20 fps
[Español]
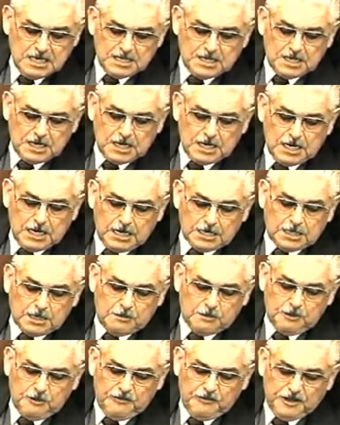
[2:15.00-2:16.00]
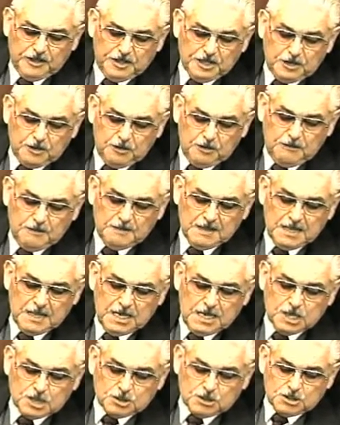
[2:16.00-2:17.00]
de carácter profético,
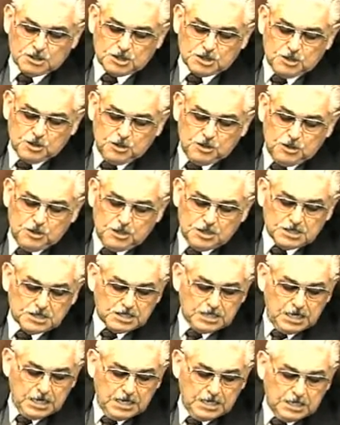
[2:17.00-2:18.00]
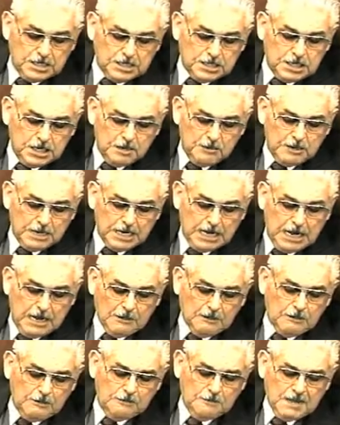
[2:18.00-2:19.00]
su estudio está
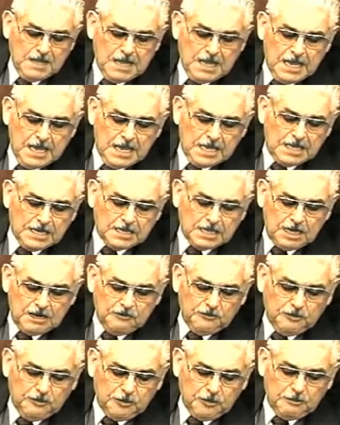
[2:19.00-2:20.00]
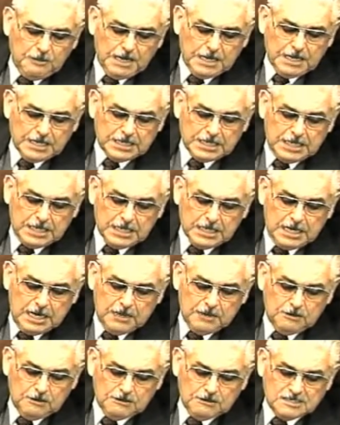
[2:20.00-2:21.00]
entreverado en tal forma y a tal
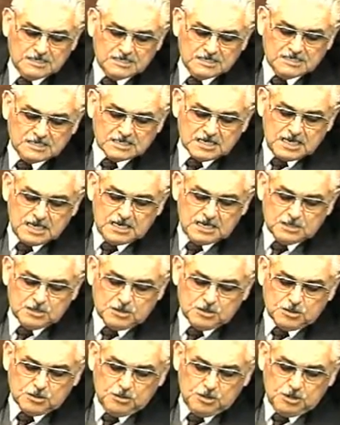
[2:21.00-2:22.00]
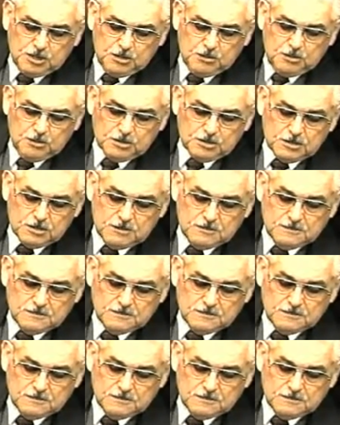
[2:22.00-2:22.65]
grado que en estos últimos